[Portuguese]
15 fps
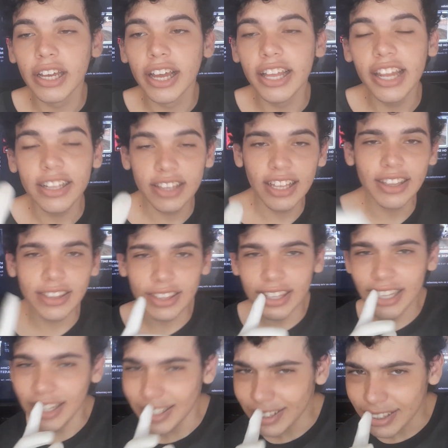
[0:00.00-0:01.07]
Ele até
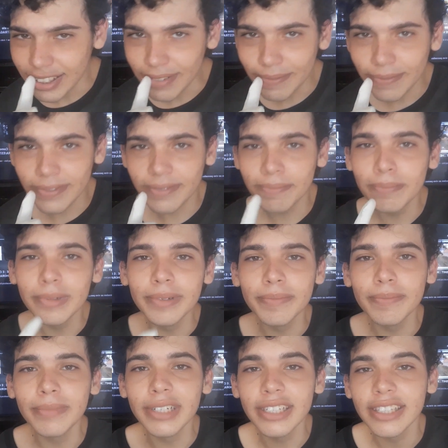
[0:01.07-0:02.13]
tenta
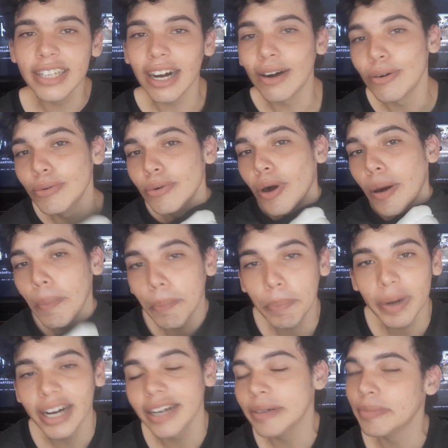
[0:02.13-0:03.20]
mandar um
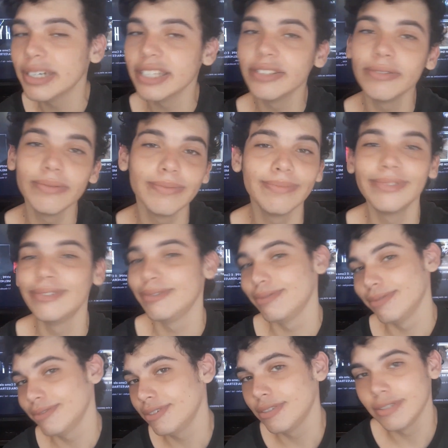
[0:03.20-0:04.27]
opa, mas não, não,
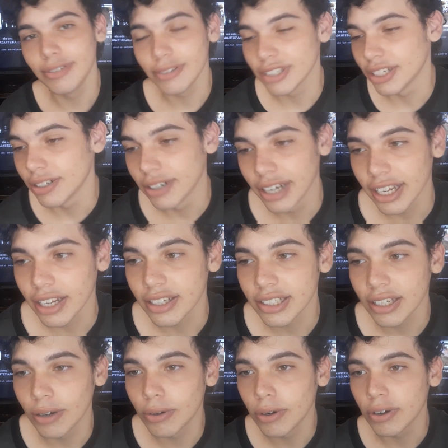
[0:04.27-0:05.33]
não, não deu. Ela
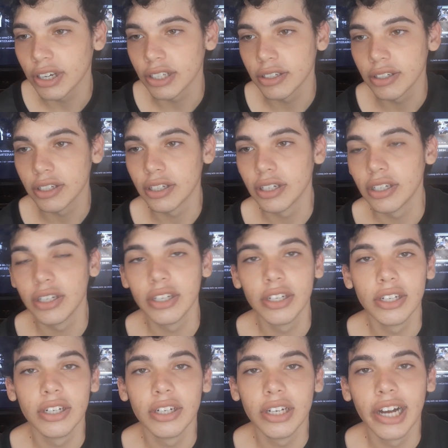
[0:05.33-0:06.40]
saiu correndo.
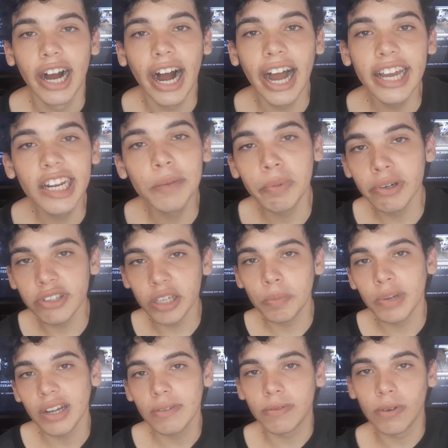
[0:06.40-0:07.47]
Aí depois o
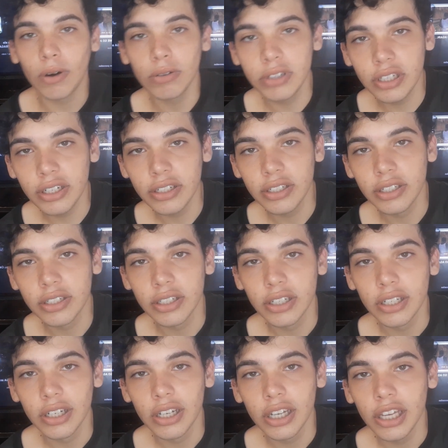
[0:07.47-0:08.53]
tempo ela volta
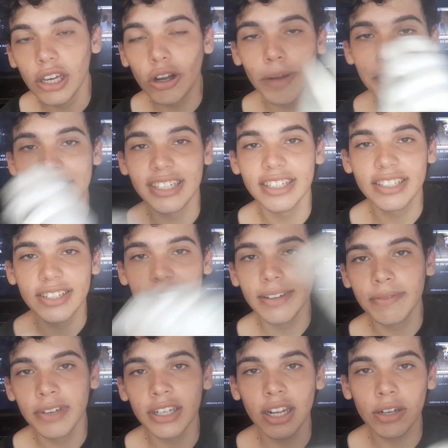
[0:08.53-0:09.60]
e começa a
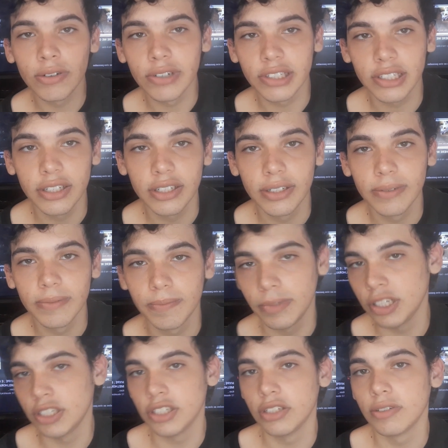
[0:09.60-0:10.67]
escrever na lousa.
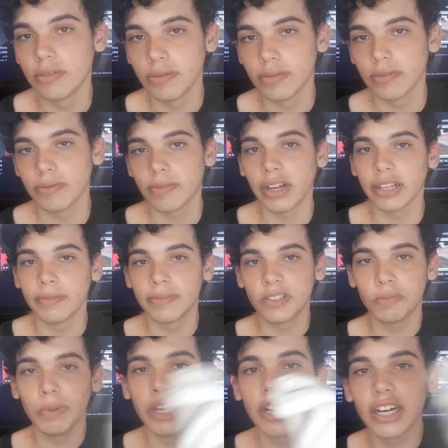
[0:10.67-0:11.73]
Pedindo, fala,
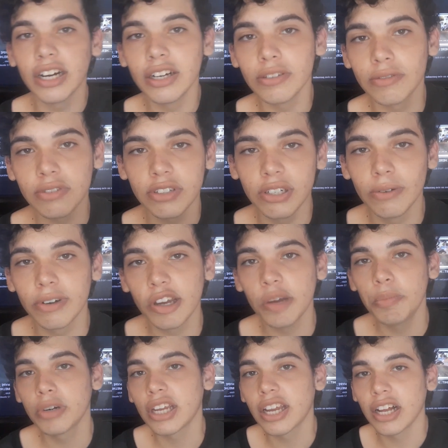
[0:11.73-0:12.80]
explicando não sei o que,
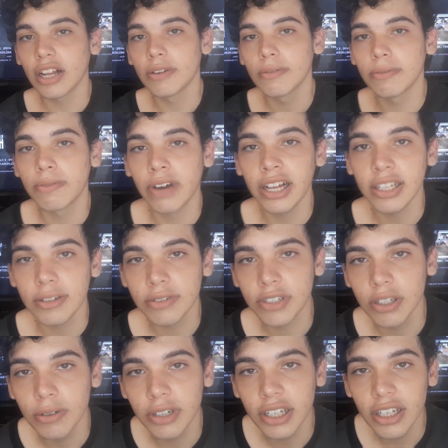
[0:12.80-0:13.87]
porque que ela não fala, não
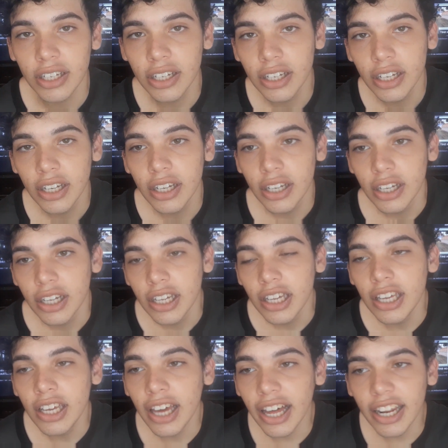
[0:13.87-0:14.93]
sei o que.
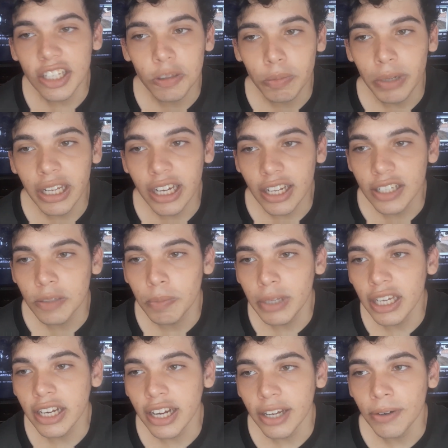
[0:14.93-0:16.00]
E ela explica, ela
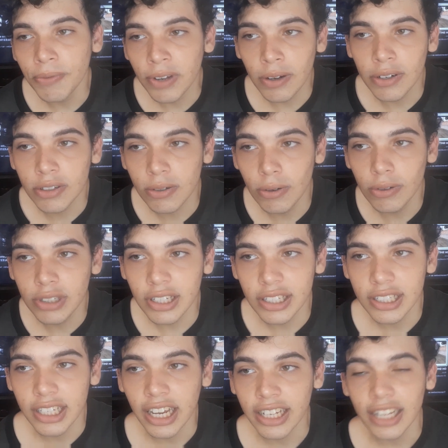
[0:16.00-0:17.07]
explica, e no final das
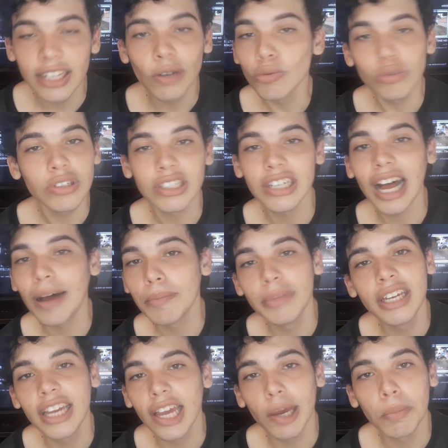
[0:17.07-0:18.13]
contas ela não sabe
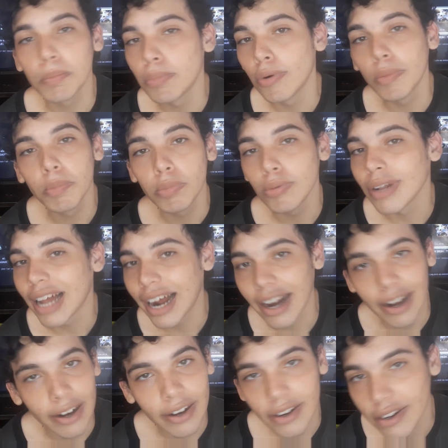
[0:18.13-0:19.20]
que é
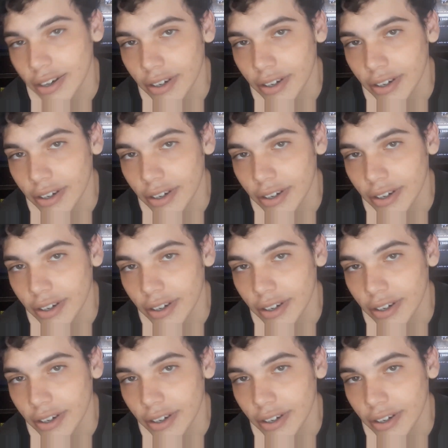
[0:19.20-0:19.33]
popular.